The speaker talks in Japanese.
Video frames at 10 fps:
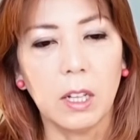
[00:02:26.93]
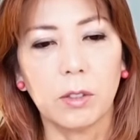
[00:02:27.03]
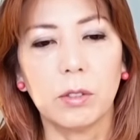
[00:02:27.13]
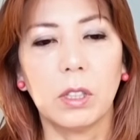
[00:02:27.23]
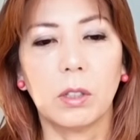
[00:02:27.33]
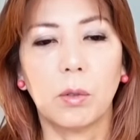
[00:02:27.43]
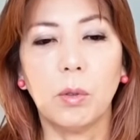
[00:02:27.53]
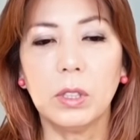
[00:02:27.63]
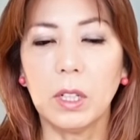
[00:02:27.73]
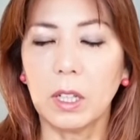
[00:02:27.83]
そして
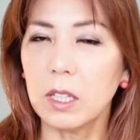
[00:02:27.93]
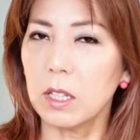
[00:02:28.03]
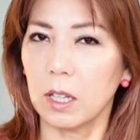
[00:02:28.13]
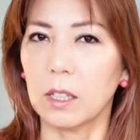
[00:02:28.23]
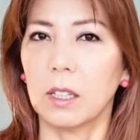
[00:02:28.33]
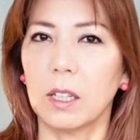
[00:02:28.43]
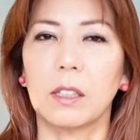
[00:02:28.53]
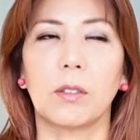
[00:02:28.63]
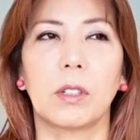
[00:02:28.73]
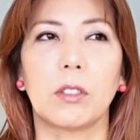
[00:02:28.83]
こうしたらいいんじゃないか
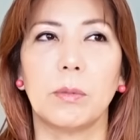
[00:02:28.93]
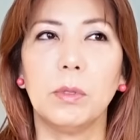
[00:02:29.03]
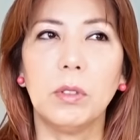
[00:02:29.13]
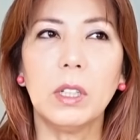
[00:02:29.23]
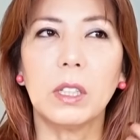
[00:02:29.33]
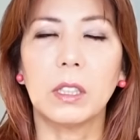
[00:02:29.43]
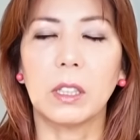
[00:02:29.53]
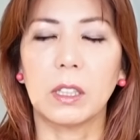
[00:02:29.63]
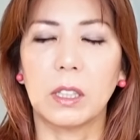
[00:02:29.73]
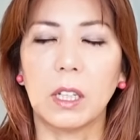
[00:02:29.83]
なっていうか自分の中に